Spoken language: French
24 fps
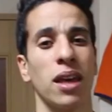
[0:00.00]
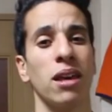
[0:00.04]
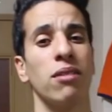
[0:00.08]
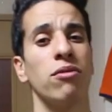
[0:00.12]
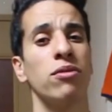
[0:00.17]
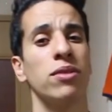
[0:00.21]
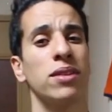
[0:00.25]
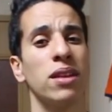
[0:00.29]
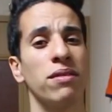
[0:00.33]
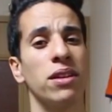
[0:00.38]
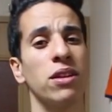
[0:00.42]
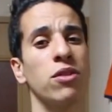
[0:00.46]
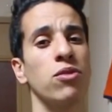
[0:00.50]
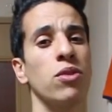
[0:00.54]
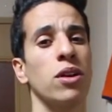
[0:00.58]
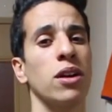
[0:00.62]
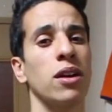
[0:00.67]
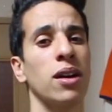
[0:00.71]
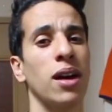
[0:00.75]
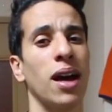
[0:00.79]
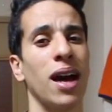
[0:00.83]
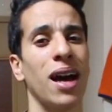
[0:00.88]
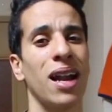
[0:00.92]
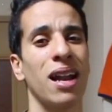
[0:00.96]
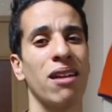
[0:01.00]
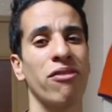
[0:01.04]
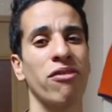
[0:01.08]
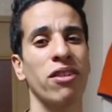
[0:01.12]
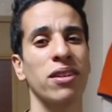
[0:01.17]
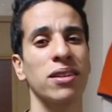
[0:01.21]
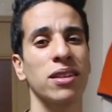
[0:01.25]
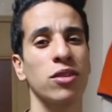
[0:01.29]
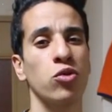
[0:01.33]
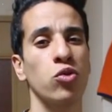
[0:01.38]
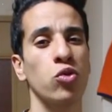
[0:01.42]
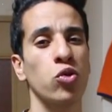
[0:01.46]
Et vous savez quoi À la
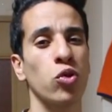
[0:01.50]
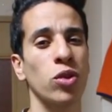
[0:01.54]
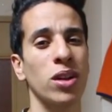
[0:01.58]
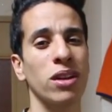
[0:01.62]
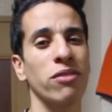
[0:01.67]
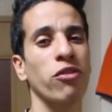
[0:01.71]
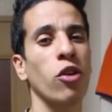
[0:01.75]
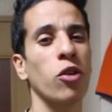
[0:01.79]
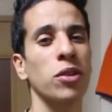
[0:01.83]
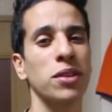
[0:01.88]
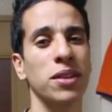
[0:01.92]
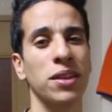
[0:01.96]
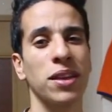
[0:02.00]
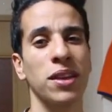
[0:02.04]
fin, c'est toujours la France